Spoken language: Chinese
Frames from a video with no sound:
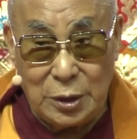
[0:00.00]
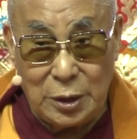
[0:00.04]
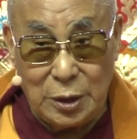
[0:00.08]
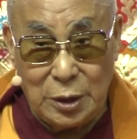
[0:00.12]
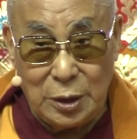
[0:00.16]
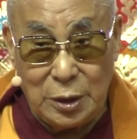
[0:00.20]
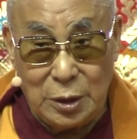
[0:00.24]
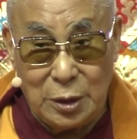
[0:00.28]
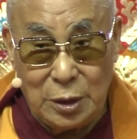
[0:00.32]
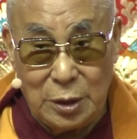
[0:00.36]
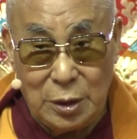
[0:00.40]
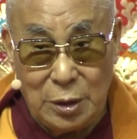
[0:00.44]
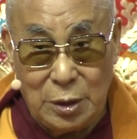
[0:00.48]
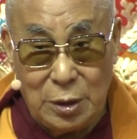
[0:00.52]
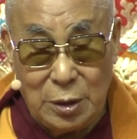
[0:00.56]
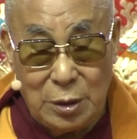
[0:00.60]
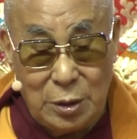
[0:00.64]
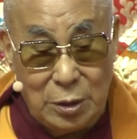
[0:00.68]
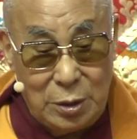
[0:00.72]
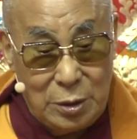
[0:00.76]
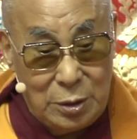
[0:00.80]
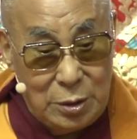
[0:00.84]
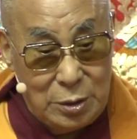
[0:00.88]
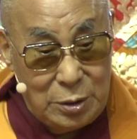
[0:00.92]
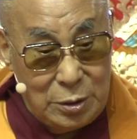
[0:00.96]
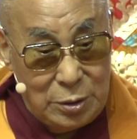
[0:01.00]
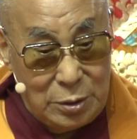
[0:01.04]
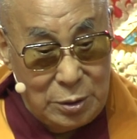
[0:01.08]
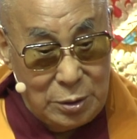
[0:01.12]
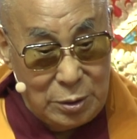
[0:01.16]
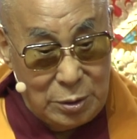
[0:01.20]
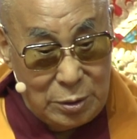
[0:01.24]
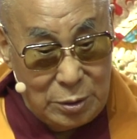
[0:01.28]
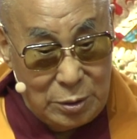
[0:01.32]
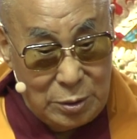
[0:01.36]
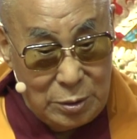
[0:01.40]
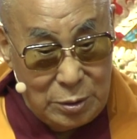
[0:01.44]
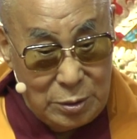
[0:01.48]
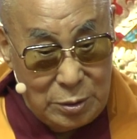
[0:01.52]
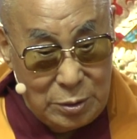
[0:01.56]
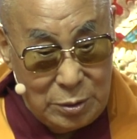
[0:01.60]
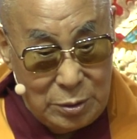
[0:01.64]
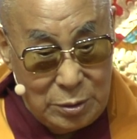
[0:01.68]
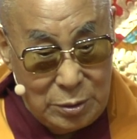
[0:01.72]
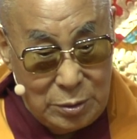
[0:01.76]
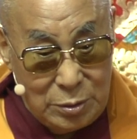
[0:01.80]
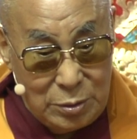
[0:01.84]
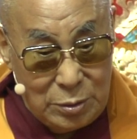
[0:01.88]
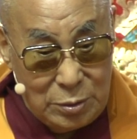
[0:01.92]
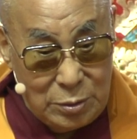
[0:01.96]
因为他们那时候都一直认定，
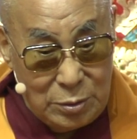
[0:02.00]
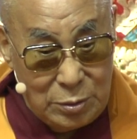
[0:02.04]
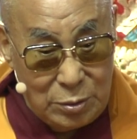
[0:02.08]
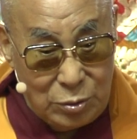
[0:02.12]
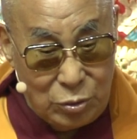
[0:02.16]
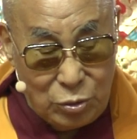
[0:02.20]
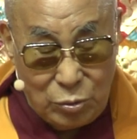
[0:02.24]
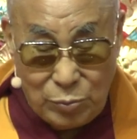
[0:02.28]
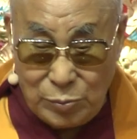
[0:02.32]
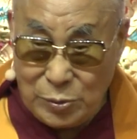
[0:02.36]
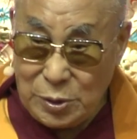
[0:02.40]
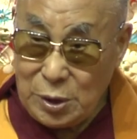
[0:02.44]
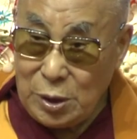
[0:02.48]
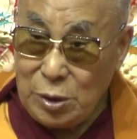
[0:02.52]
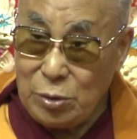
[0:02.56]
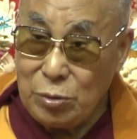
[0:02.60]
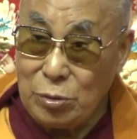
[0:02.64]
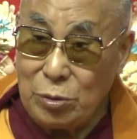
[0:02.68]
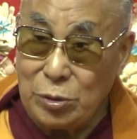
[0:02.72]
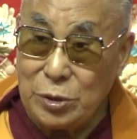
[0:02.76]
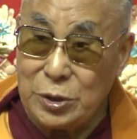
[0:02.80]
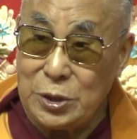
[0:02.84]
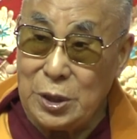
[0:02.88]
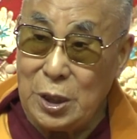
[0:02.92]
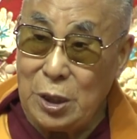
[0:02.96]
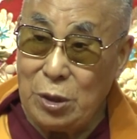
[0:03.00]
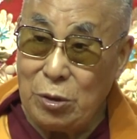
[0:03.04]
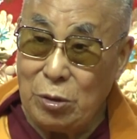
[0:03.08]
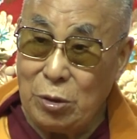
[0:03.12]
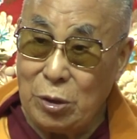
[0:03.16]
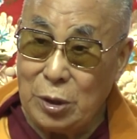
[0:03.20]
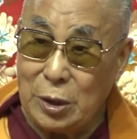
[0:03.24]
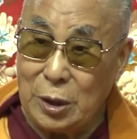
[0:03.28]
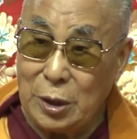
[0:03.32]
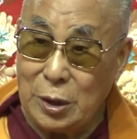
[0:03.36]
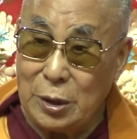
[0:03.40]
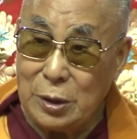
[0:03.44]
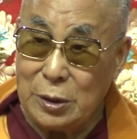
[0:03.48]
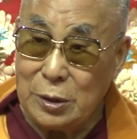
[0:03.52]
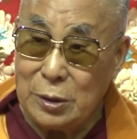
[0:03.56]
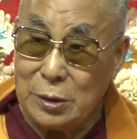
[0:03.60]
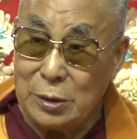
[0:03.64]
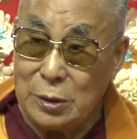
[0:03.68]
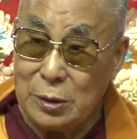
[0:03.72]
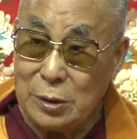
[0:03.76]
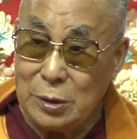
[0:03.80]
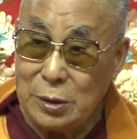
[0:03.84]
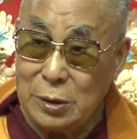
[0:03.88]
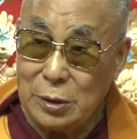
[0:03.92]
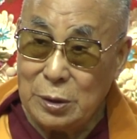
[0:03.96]
身心以外有一个我，有阿
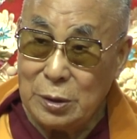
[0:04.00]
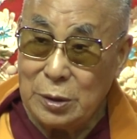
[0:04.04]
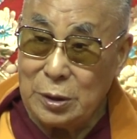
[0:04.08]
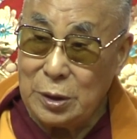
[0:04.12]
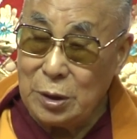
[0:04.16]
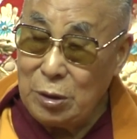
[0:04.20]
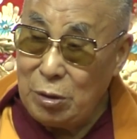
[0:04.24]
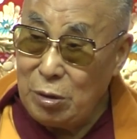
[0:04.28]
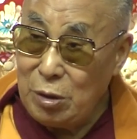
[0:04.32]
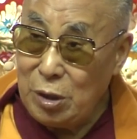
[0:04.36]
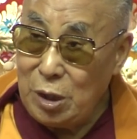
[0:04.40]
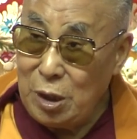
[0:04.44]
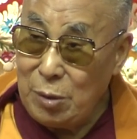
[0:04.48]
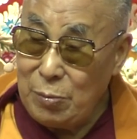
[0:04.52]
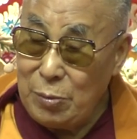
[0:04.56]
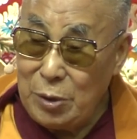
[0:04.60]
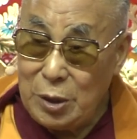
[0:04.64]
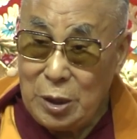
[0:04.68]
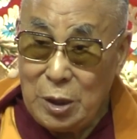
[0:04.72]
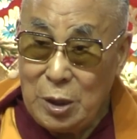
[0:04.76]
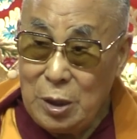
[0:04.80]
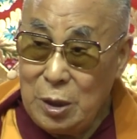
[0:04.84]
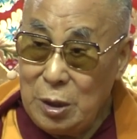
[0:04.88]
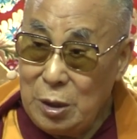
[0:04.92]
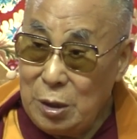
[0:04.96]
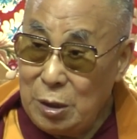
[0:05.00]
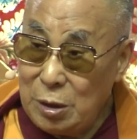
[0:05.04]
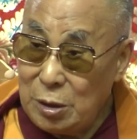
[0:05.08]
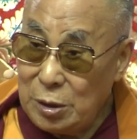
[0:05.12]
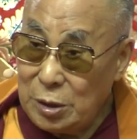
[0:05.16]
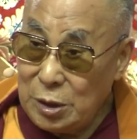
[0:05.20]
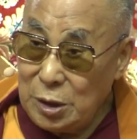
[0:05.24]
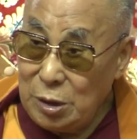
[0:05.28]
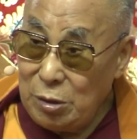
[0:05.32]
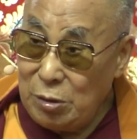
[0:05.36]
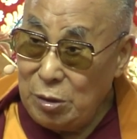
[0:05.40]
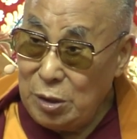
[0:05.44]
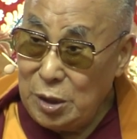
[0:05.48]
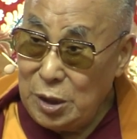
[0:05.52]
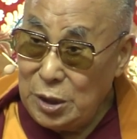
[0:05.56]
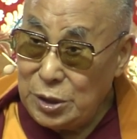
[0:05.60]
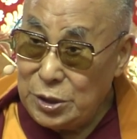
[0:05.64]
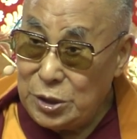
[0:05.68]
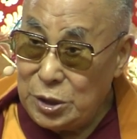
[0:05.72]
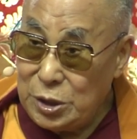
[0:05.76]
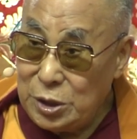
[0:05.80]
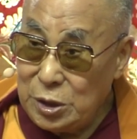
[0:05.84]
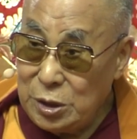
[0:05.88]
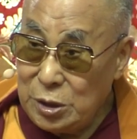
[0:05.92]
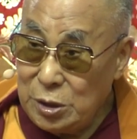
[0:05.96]
特玛，又说到了许多的理
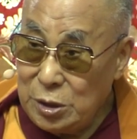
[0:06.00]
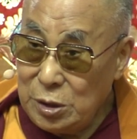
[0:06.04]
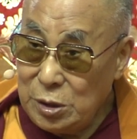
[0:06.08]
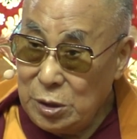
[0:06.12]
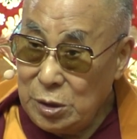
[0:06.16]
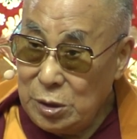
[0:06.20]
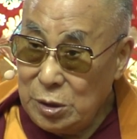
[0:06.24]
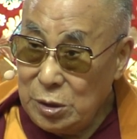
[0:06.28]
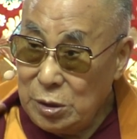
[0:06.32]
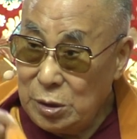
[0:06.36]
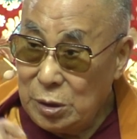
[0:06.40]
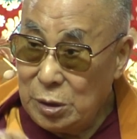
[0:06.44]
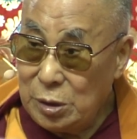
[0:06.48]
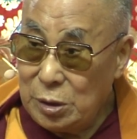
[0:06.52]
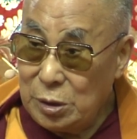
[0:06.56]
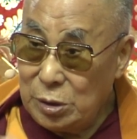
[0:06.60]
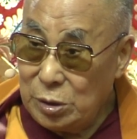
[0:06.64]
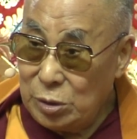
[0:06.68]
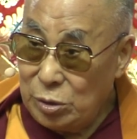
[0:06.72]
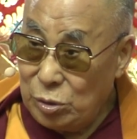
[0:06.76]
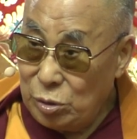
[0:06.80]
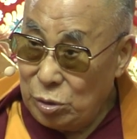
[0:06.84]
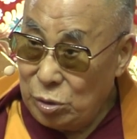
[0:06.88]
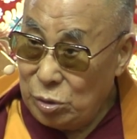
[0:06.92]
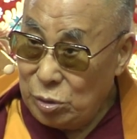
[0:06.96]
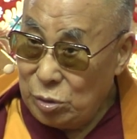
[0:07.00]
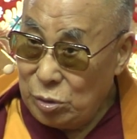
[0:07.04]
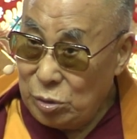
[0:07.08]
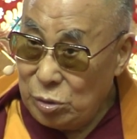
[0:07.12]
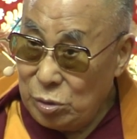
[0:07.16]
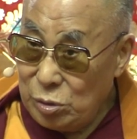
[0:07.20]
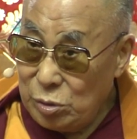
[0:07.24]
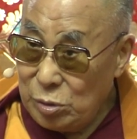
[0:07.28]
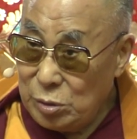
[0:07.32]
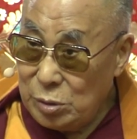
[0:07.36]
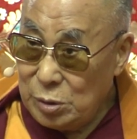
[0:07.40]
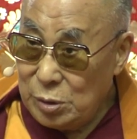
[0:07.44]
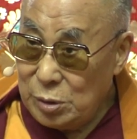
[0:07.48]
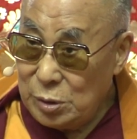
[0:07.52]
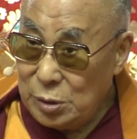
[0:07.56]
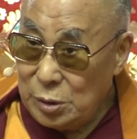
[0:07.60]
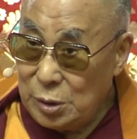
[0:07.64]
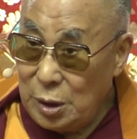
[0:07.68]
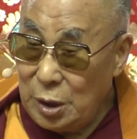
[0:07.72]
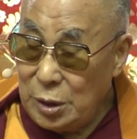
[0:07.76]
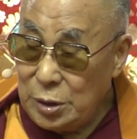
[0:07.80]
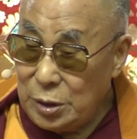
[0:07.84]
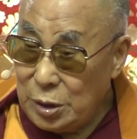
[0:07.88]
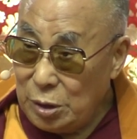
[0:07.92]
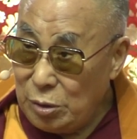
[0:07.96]
由，像是前生到
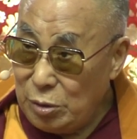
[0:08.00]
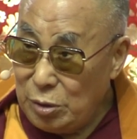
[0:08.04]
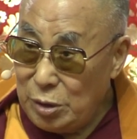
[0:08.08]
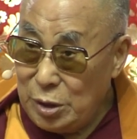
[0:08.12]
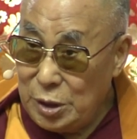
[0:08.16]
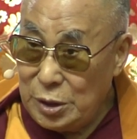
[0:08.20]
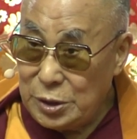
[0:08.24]
今生，